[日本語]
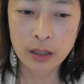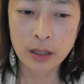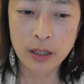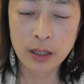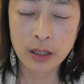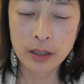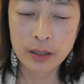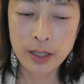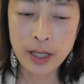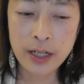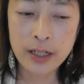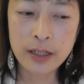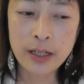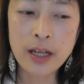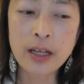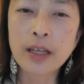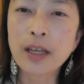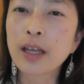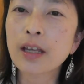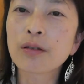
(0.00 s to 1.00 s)
えー、なり
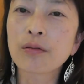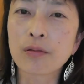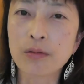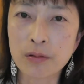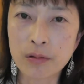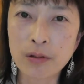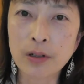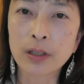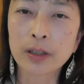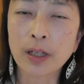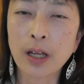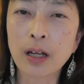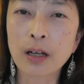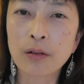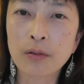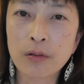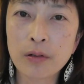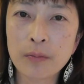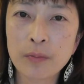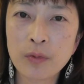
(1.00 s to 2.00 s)
たい絵の
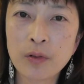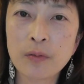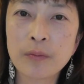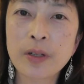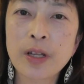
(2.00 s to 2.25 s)
姿これも